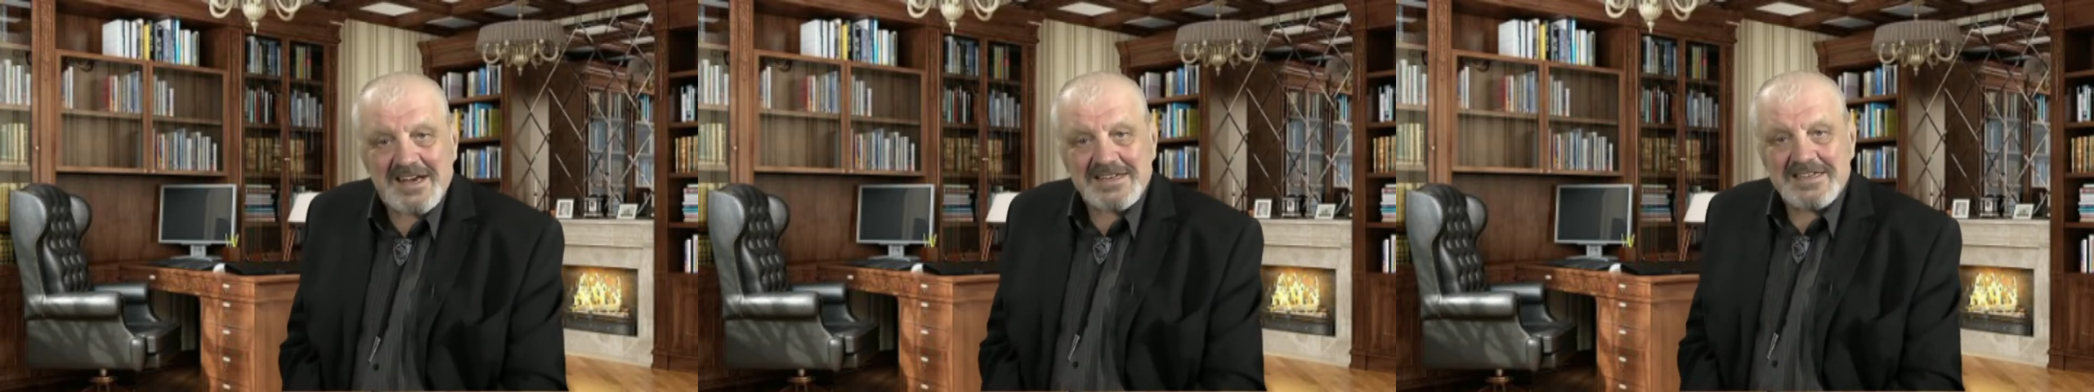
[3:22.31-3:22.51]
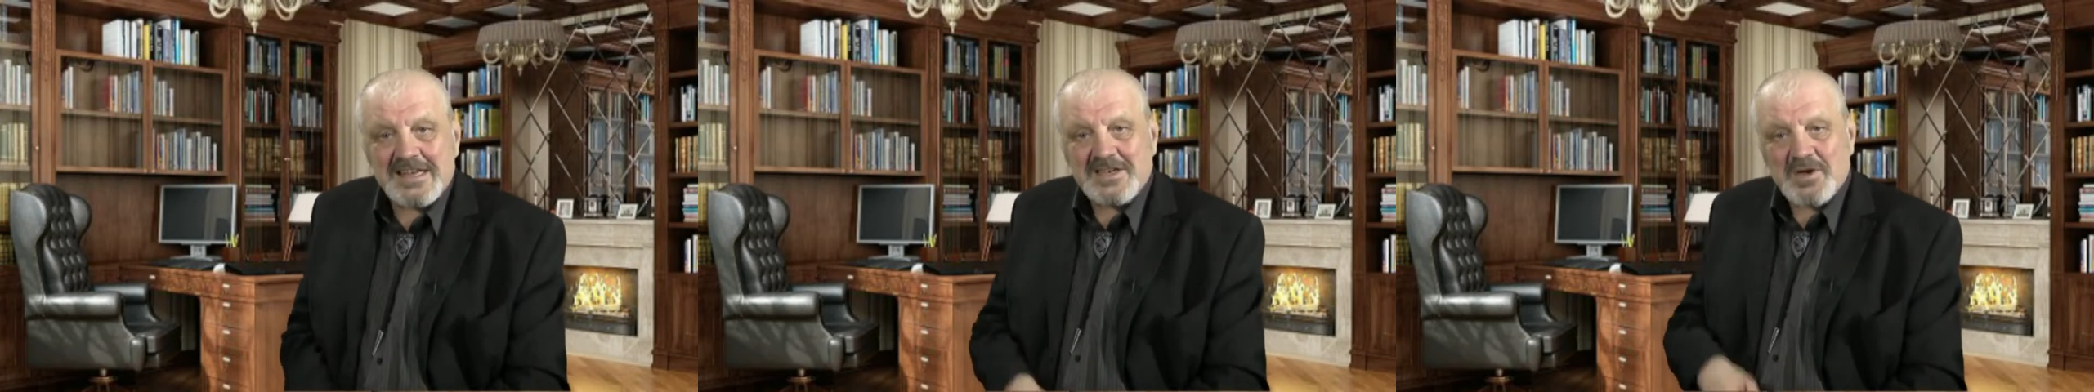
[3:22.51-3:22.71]

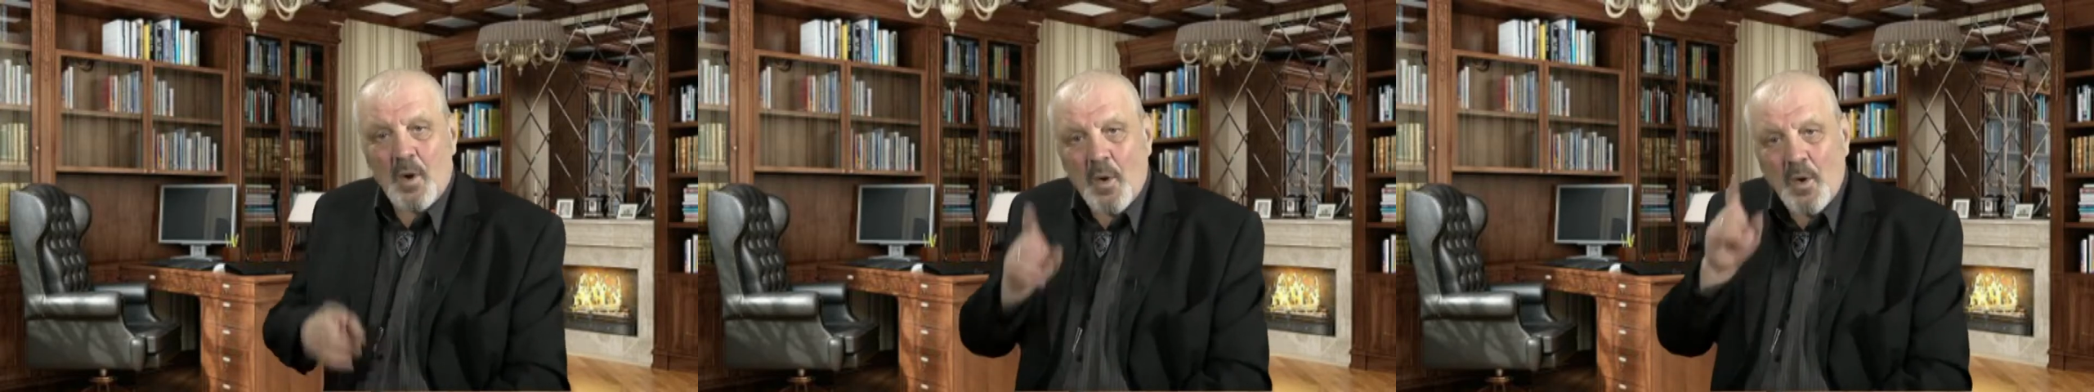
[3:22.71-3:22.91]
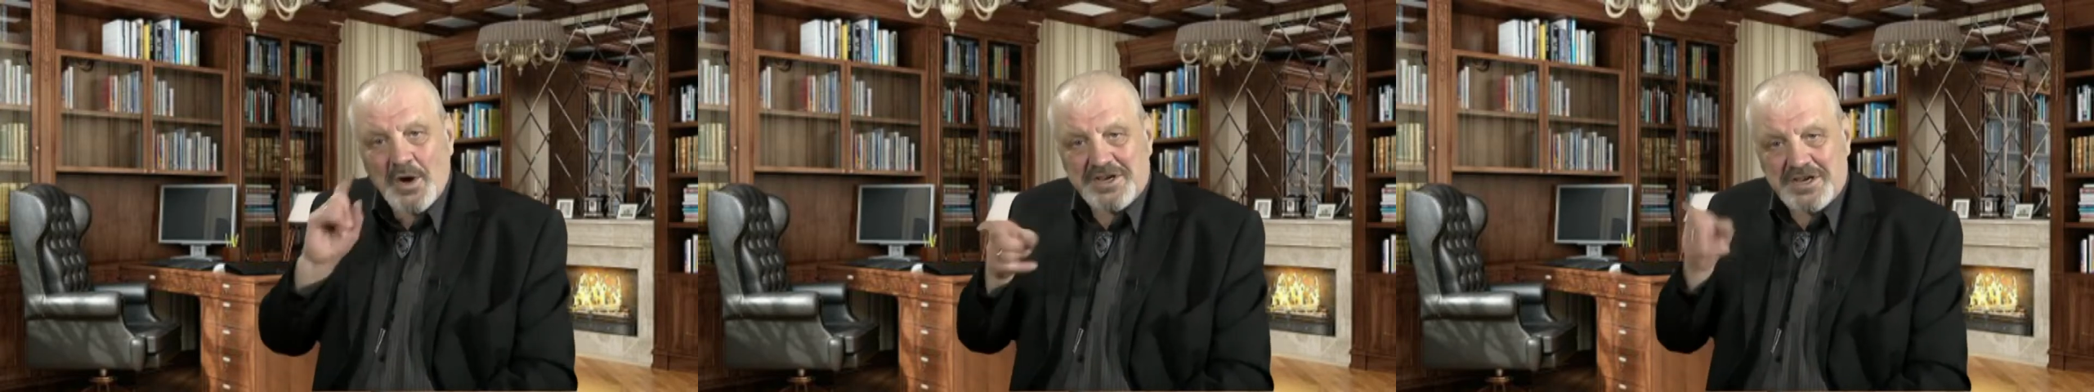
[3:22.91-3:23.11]
Кстати,
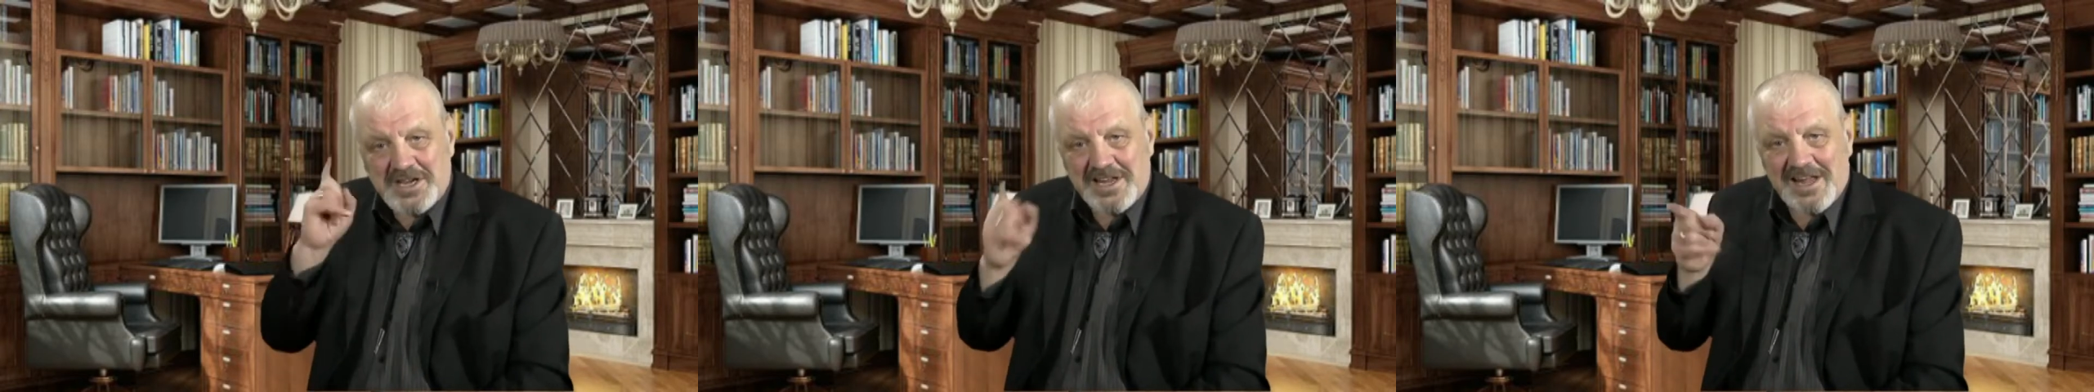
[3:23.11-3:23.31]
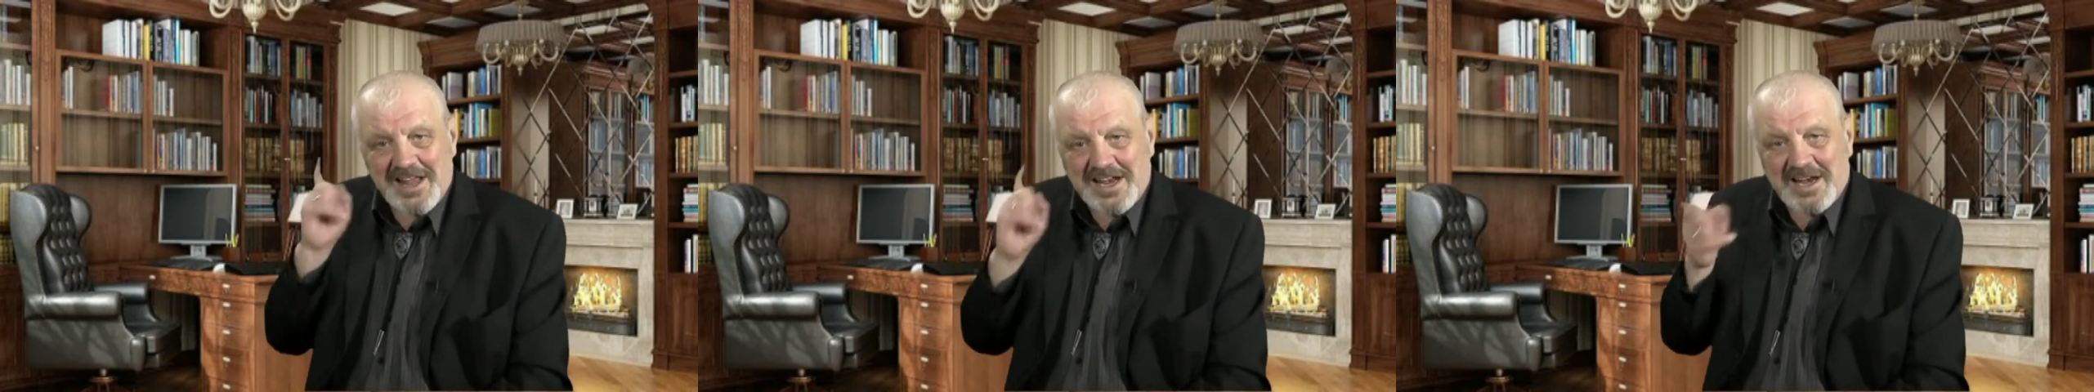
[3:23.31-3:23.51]

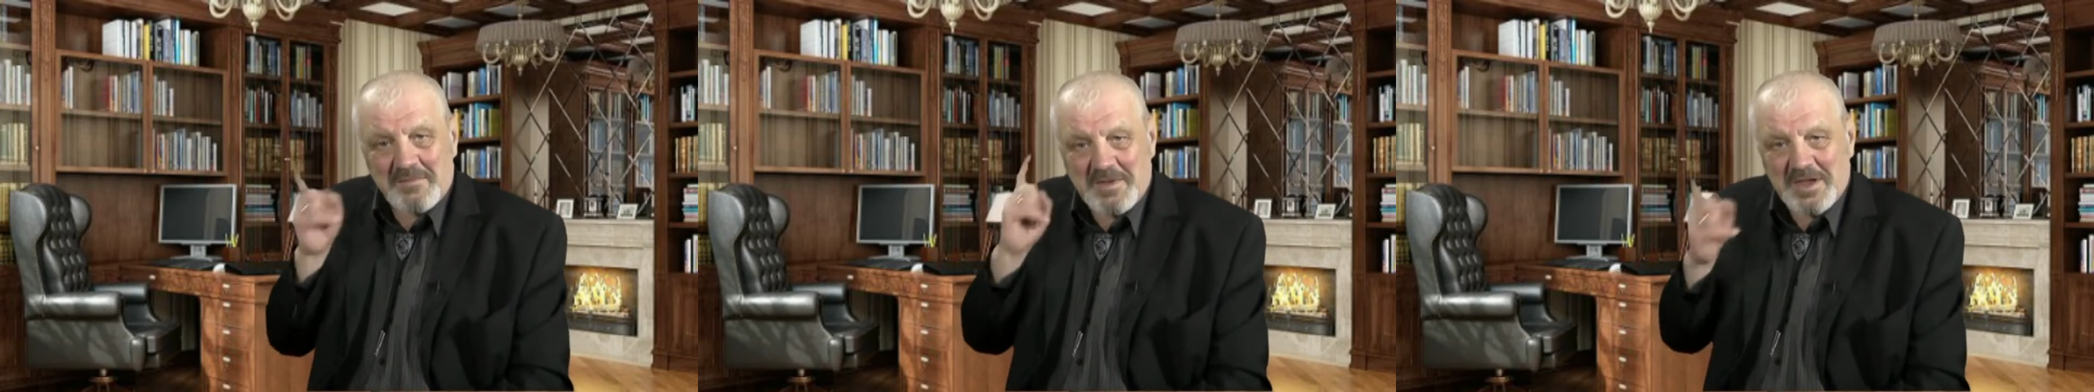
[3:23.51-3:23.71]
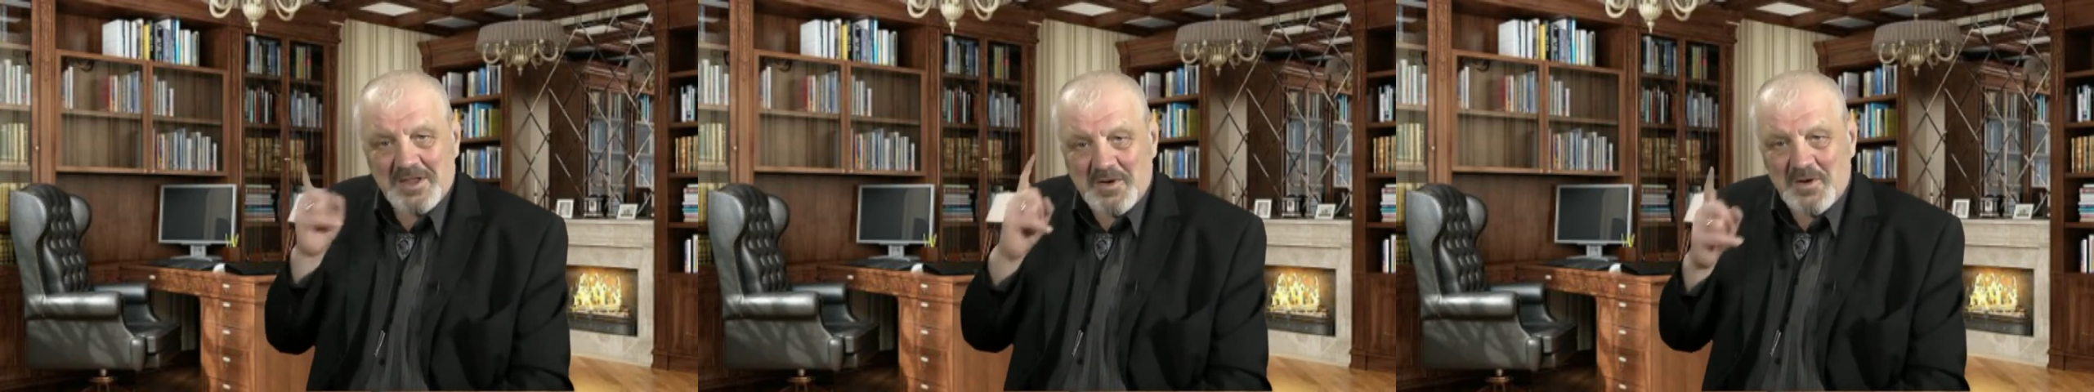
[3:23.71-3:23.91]
очень
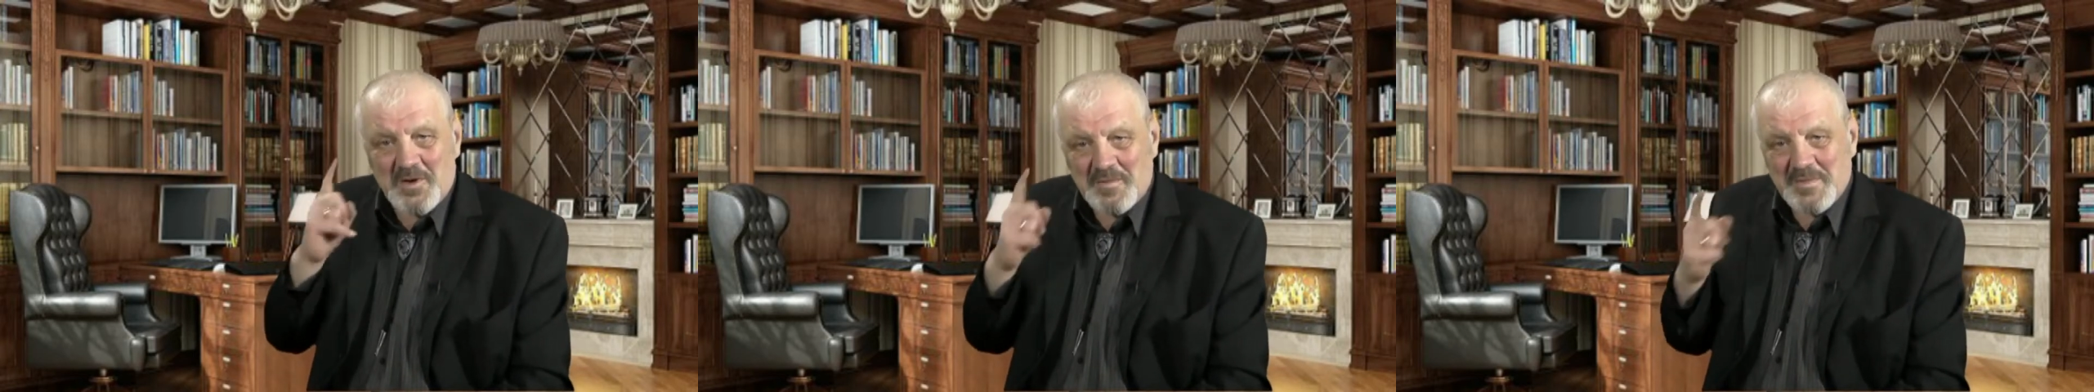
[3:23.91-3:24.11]
рекомендую